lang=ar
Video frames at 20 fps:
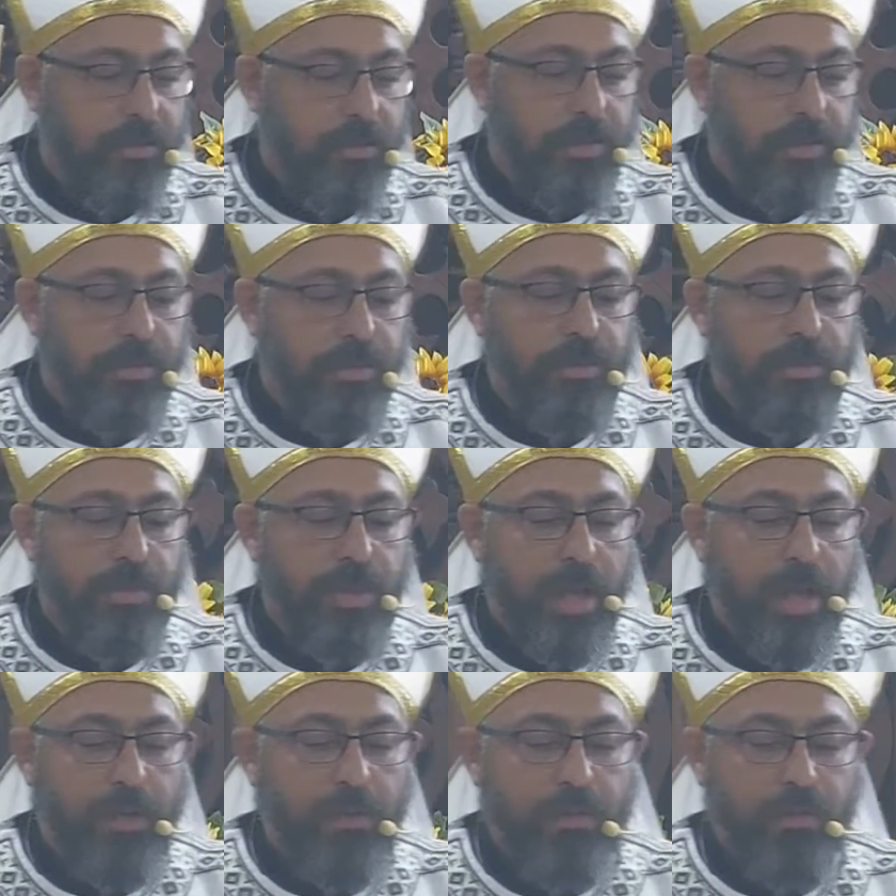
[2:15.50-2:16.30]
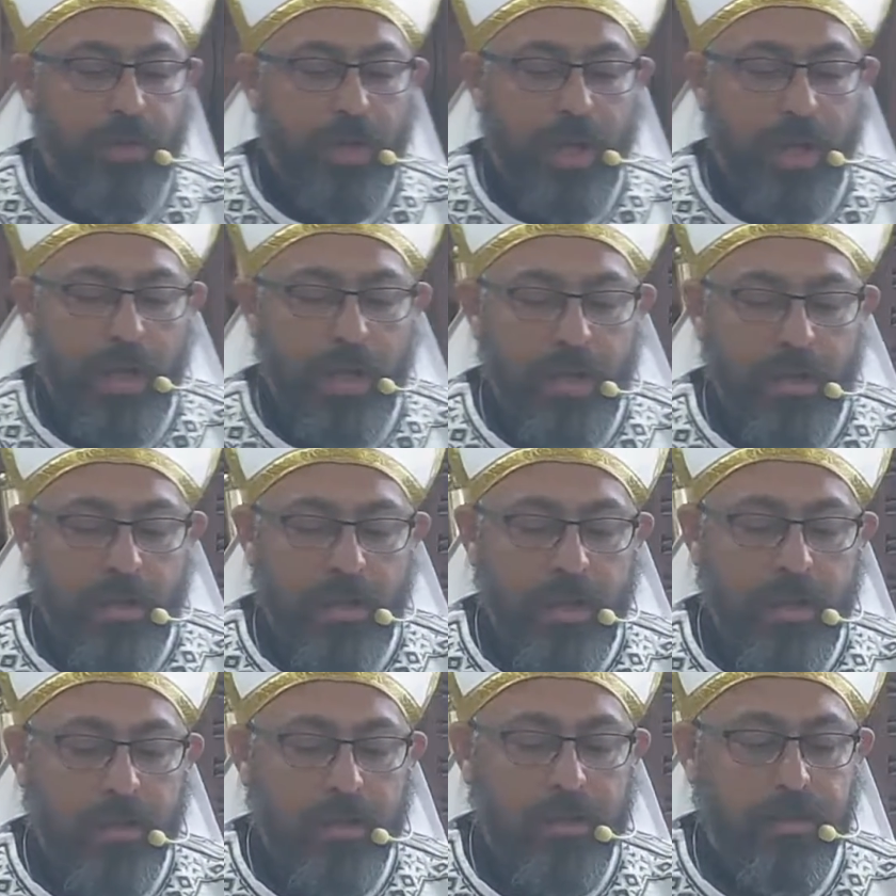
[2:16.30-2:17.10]
بيقول أول
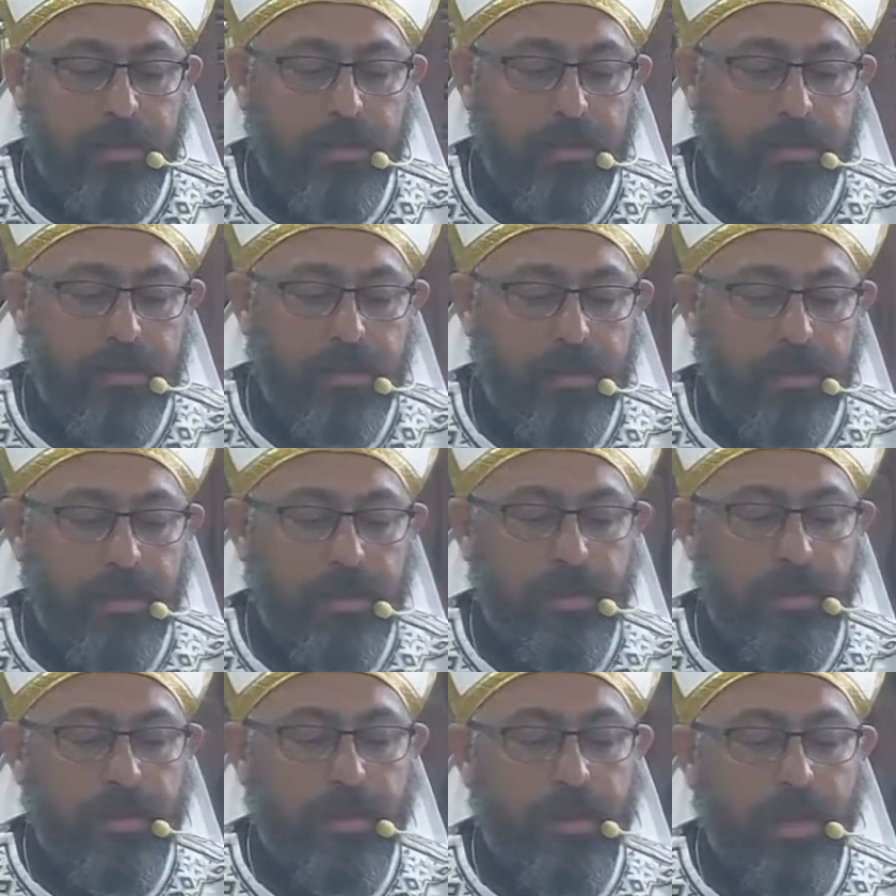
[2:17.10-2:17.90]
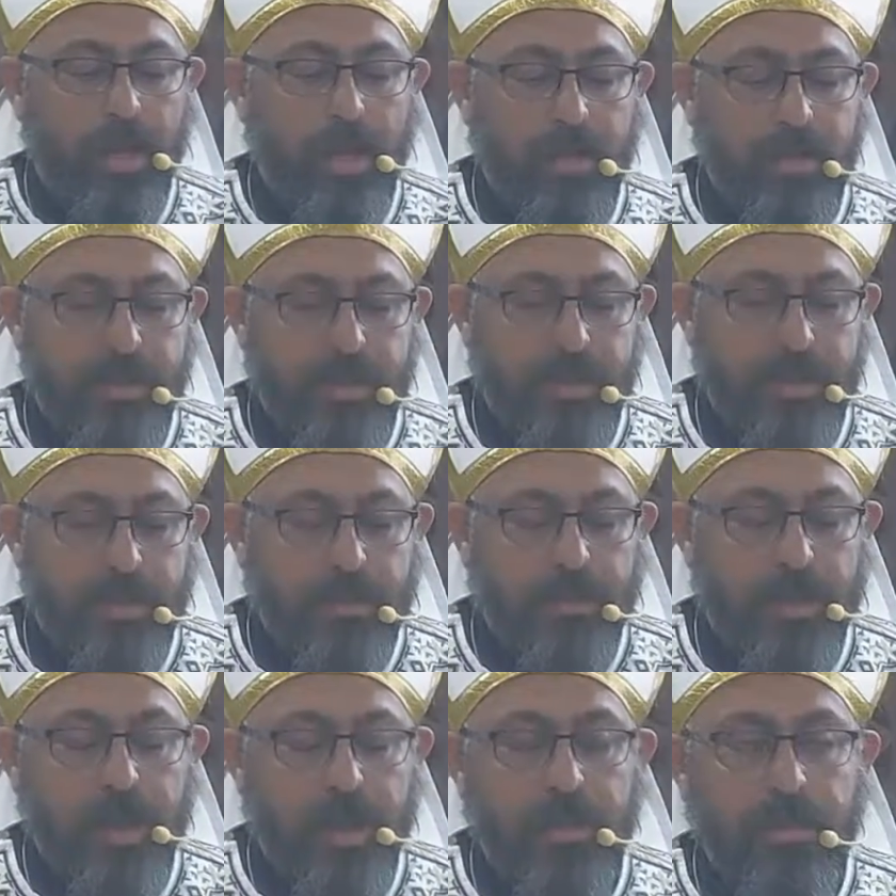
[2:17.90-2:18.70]
حاجة
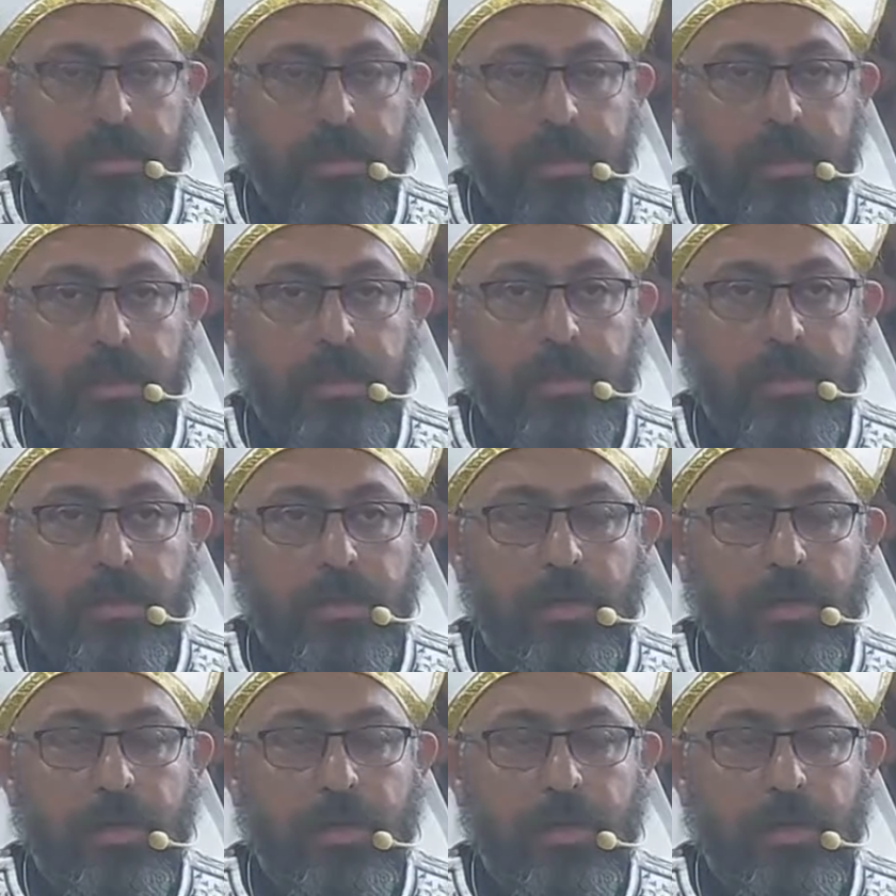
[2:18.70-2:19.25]
الحصاد كثير